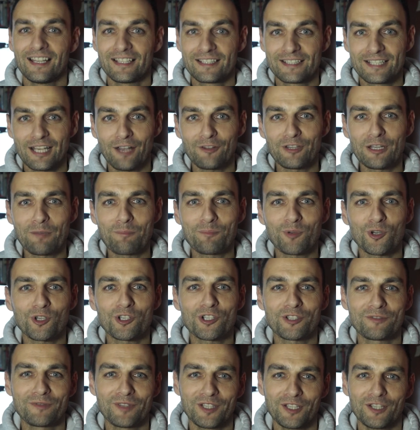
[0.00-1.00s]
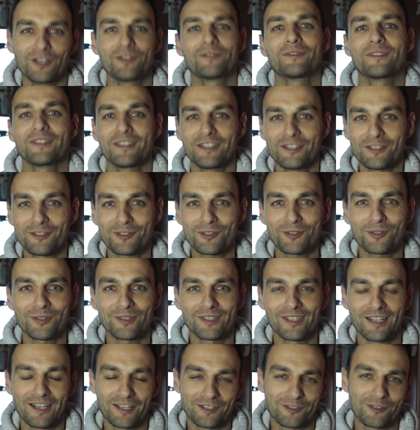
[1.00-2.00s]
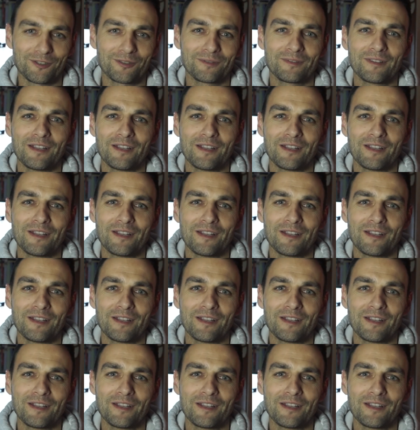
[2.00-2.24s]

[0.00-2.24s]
Ciao da Prox Video, io sono Darko.